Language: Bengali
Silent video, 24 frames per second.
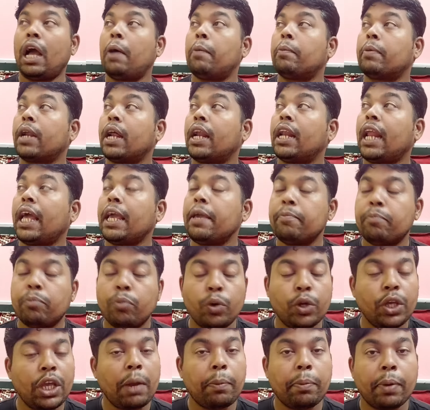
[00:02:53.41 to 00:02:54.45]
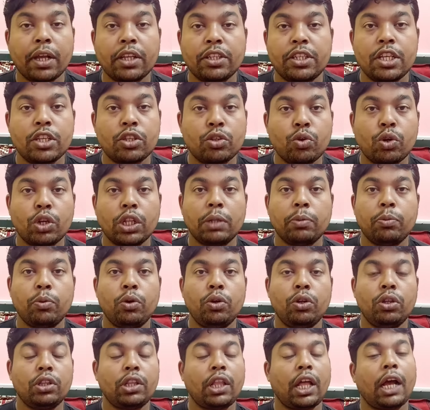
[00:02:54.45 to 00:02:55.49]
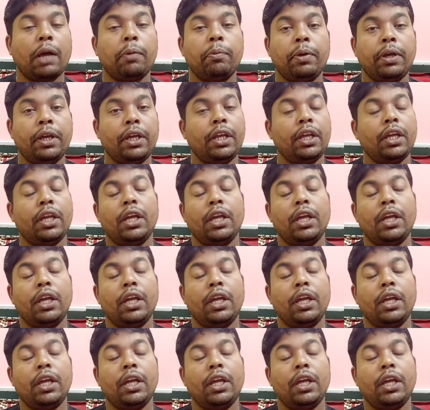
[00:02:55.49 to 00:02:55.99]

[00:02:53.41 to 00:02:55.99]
আমরা লাইভ পড়িয়ে আপনাকে শেষ করে দেবো থাকবে